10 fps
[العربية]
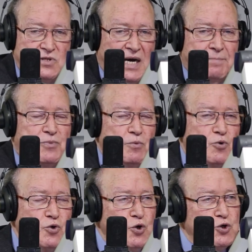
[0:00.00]
يحب
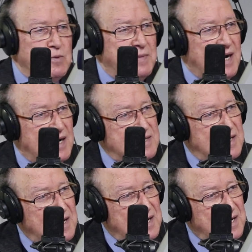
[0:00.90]
يمكن يرسمها عند
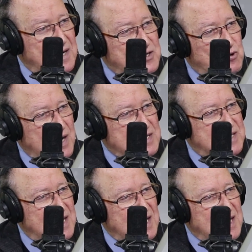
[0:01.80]

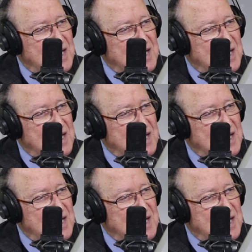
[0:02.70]
التوانسة